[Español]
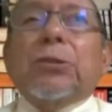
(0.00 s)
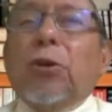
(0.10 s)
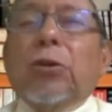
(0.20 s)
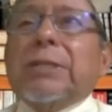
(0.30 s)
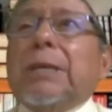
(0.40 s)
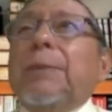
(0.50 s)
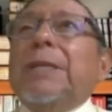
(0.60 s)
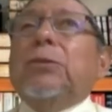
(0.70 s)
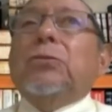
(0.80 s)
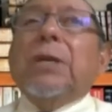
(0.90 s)
todos los
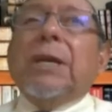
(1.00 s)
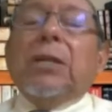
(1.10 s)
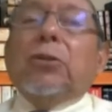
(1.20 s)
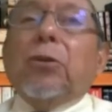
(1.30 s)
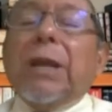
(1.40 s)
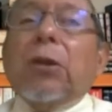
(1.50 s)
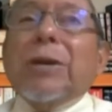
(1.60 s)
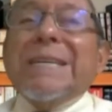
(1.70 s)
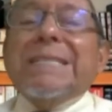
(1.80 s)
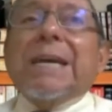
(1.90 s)
alimentos, toda la
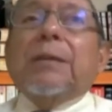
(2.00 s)
logística